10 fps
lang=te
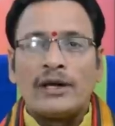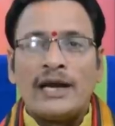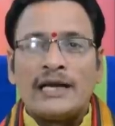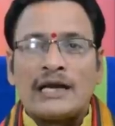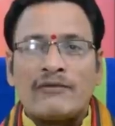
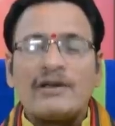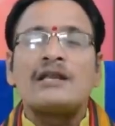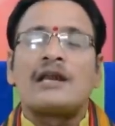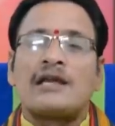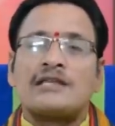
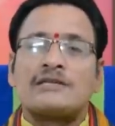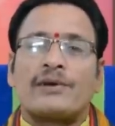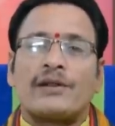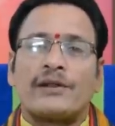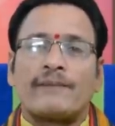అనేటటువంటిది
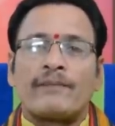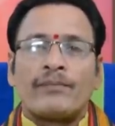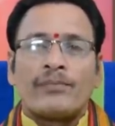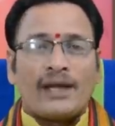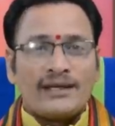నిర్ణయించబడింది
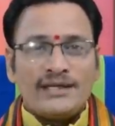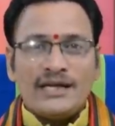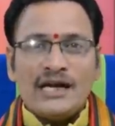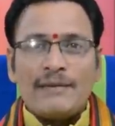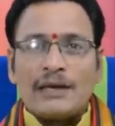
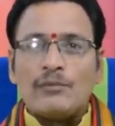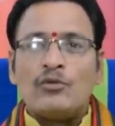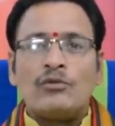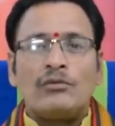ఖచ్చితంగా మనము